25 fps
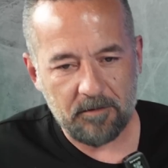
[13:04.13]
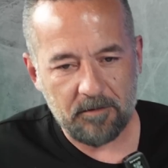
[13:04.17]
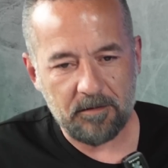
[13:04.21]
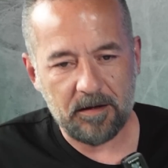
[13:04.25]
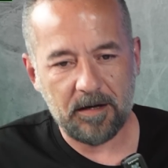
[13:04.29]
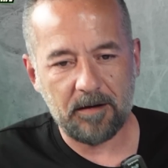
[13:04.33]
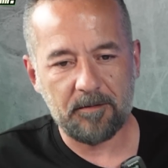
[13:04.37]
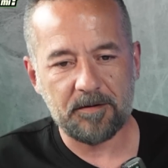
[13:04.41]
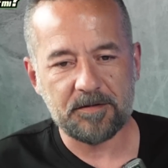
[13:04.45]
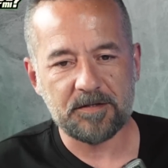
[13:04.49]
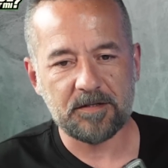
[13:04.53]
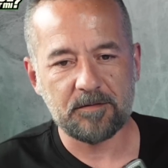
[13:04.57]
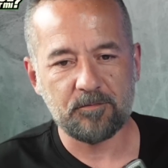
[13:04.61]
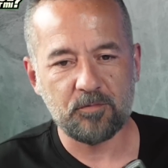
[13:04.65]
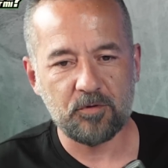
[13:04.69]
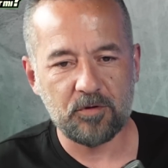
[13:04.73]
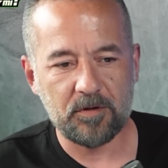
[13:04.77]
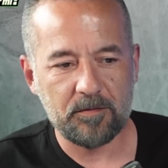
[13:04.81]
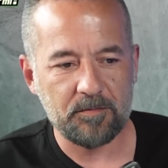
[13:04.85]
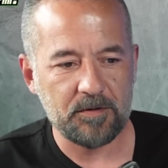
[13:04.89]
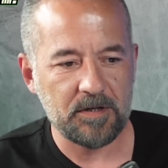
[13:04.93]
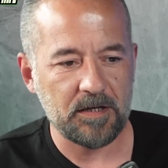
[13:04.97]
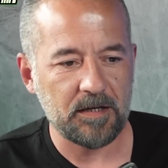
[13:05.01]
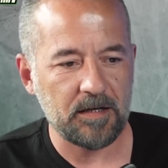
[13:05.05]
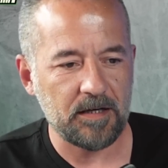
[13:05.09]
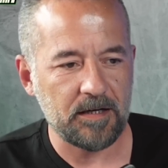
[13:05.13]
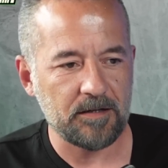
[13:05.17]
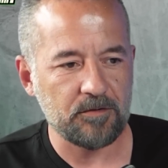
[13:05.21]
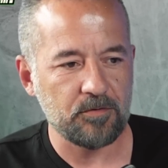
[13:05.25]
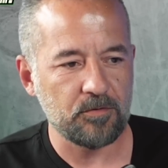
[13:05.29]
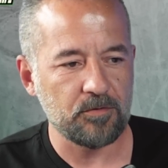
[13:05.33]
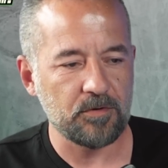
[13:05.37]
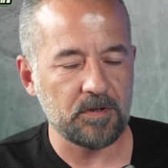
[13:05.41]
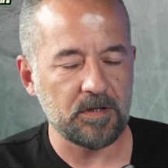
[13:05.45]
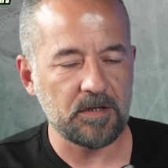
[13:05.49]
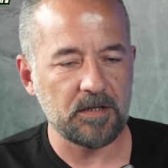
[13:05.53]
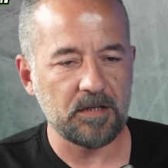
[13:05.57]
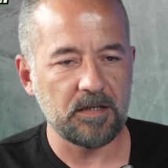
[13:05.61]
Fenerbahçe'nin böyle bir kanaat
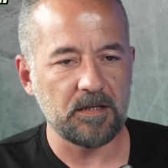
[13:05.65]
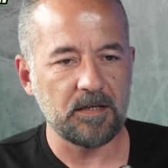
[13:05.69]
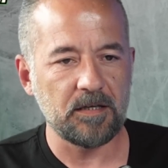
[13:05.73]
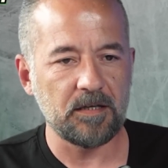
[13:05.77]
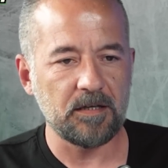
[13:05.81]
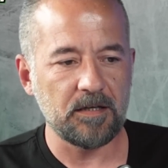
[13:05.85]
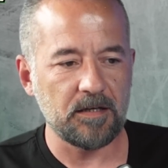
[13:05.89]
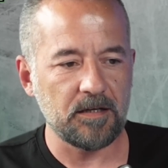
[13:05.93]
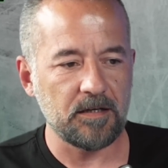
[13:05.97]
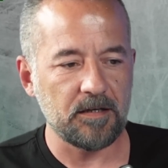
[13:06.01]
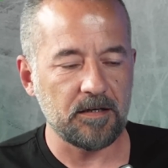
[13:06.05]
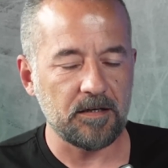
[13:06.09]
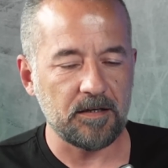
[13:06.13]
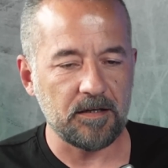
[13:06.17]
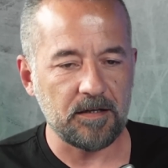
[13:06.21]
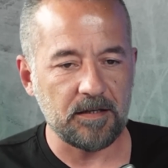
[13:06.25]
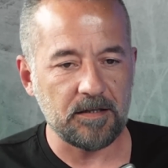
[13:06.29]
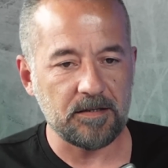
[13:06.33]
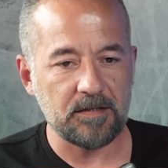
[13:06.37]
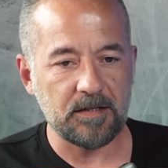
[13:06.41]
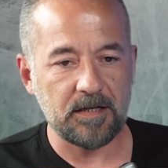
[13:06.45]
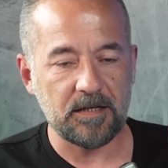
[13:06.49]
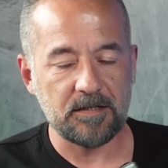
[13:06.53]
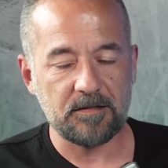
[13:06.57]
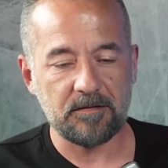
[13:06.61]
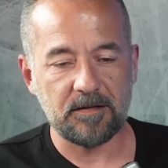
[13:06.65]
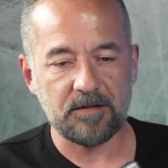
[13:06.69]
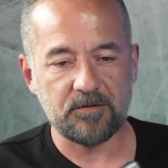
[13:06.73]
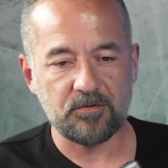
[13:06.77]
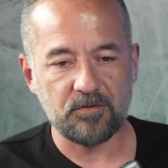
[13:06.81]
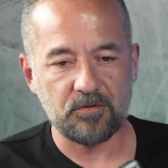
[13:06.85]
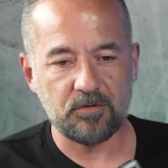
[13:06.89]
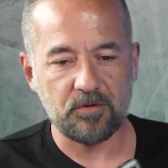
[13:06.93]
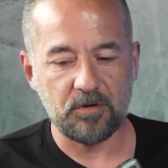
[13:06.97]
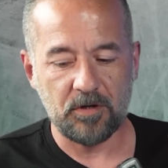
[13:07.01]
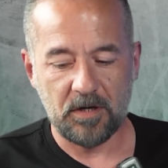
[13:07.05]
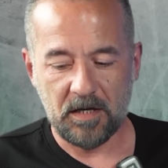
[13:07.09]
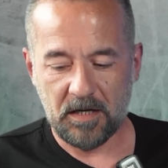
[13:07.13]
önderine ihtiyacı var.
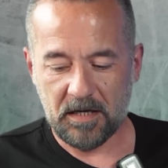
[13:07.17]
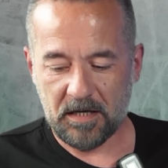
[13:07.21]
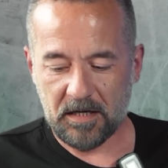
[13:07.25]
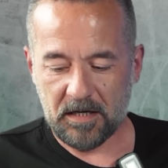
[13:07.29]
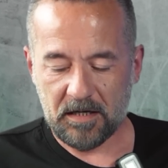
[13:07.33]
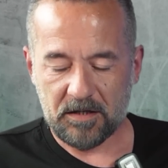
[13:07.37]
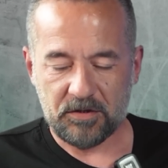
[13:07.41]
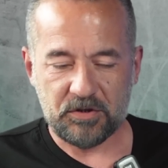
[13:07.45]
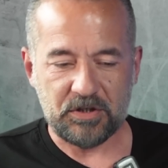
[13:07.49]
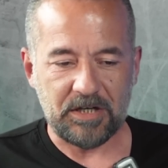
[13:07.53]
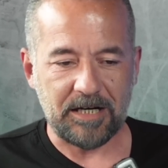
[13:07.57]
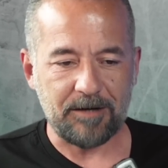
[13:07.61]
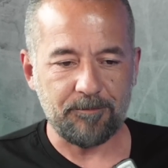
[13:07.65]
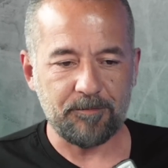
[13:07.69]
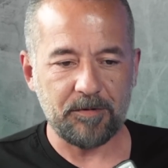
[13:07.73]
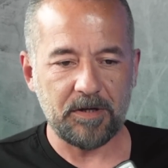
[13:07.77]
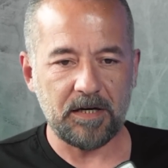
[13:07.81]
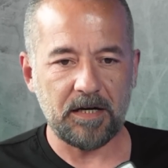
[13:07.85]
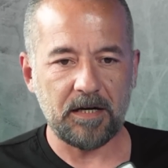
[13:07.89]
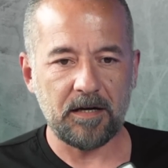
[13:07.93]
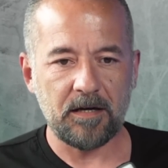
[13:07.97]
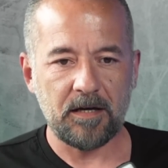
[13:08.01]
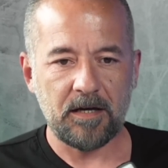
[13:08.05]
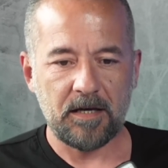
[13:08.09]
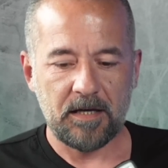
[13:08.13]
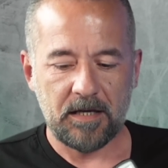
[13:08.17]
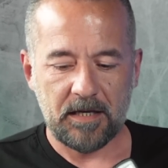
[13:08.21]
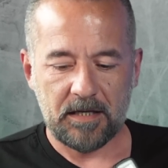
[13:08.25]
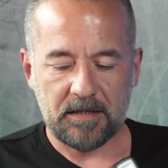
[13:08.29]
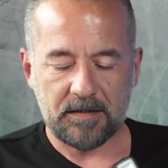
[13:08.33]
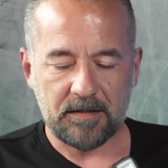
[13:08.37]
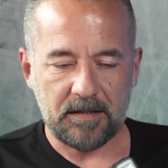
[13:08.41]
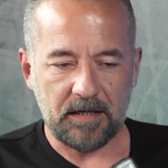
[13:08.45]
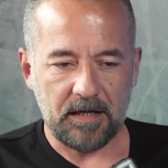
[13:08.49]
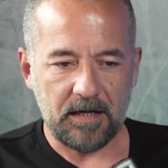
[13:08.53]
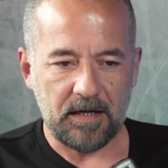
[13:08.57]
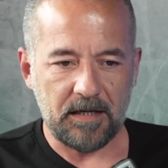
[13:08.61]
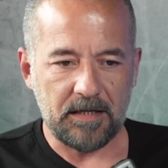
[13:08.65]
Çünkü camia
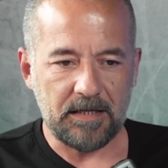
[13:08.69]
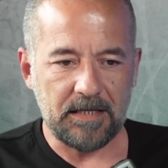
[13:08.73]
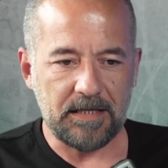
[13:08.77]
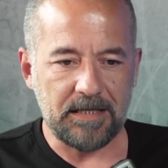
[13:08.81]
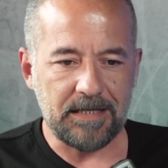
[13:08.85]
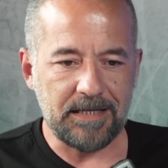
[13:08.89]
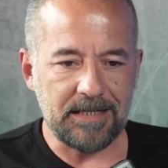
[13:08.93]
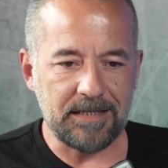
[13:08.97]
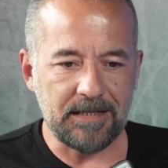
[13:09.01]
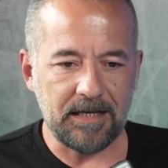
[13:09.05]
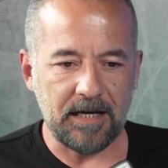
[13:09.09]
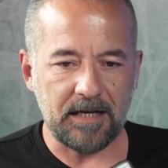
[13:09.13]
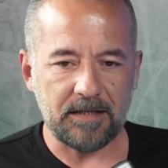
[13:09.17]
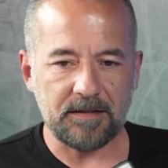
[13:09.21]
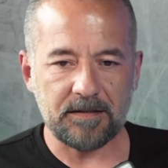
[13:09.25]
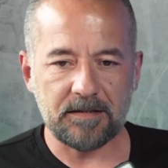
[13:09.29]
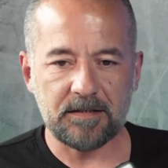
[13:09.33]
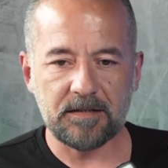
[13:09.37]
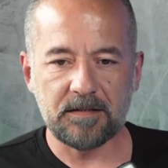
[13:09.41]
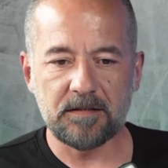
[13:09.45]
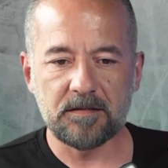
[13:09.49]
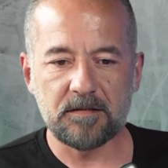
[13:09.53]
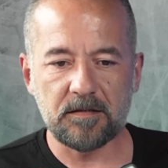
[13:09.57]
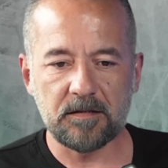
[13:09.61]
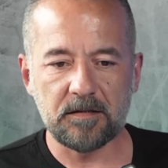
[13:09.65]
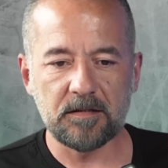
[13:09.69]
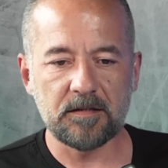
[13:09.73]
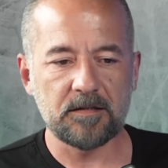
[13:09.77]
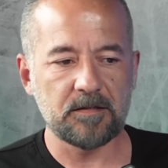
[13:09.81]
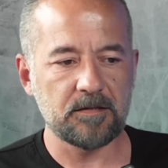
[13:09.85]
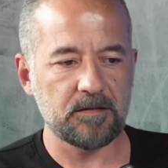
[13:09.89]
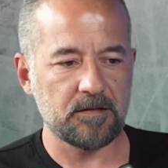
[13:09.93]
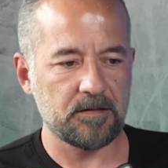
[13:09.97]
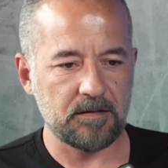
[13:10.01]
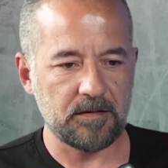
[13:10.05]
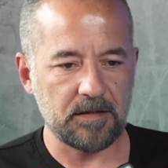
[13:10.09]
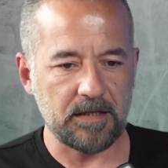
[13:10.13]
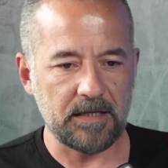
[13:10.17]
da
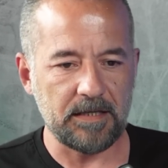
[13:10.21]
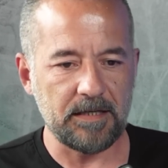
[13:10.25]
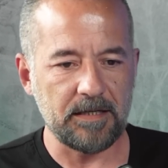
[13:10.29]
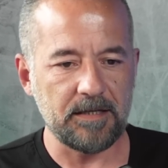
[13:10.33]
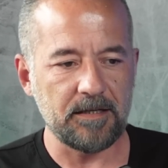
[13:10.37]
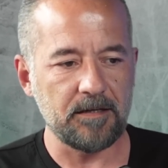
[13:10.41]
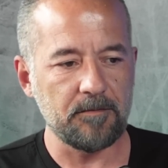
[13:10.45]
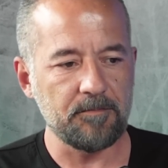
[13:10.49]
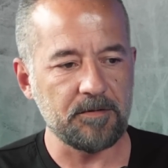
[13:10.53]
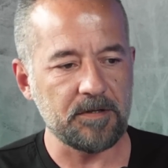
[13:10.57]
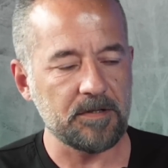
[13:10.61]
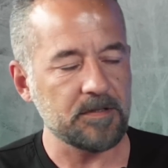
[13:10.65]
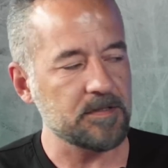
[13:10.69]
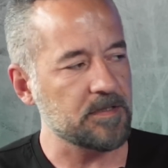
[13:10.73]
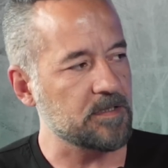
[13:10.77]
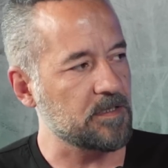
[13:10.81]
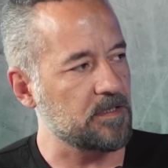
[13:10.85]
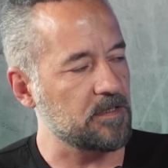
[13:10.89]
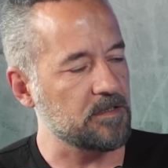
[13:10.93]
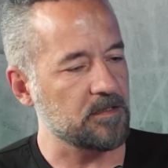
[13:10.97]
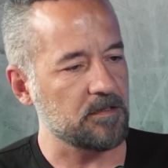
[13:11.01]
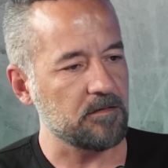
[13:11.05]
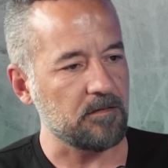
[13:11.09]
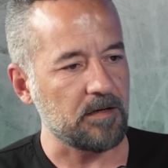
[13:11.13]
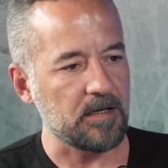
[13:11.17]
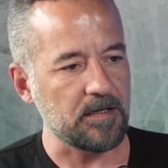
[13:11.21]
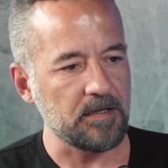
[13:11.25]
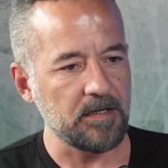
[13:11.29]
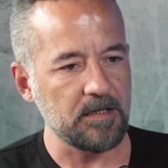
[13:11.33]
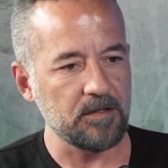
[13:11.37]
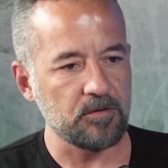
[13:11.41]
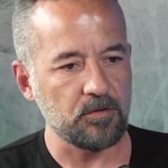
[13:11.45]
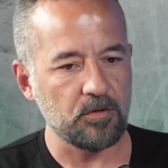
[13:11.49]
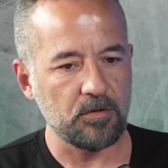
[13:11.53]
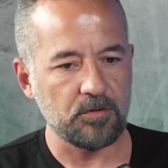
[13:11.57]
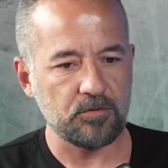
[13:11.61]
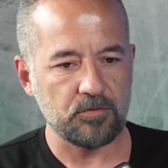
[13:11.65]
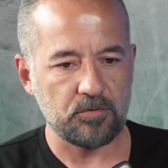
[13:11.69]
inandırıcılıkla ilgili bir sıkıntı var.
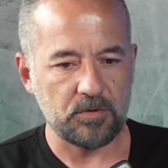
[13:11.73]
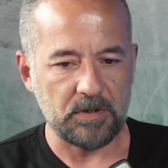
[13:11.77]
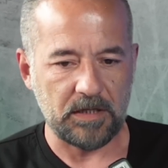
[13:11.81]
Nedir o?